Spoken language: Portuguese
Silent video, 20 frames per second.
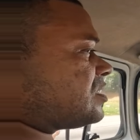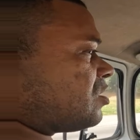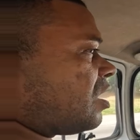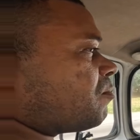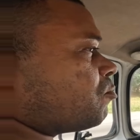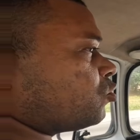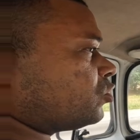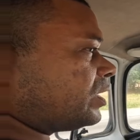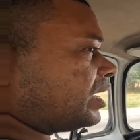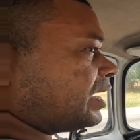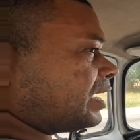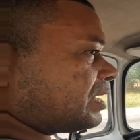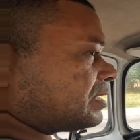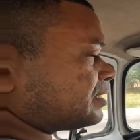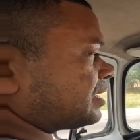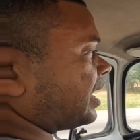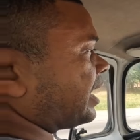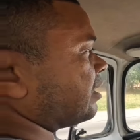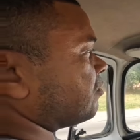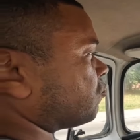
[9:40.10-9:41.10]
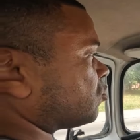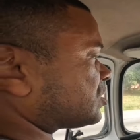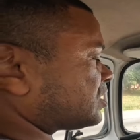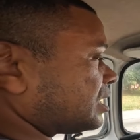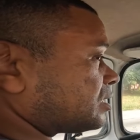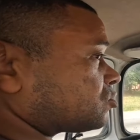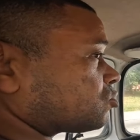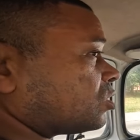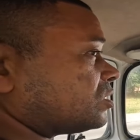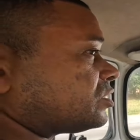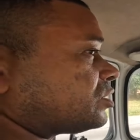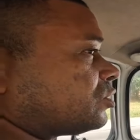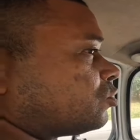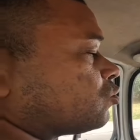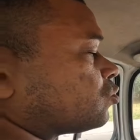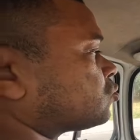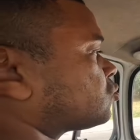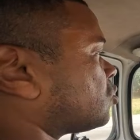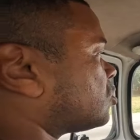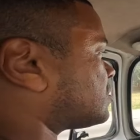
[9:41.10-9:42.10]
fazer uma mudança. Aí você
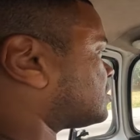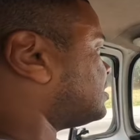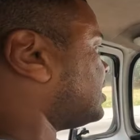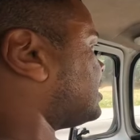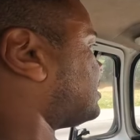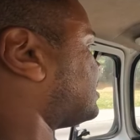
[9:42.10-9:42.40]
solicita os outros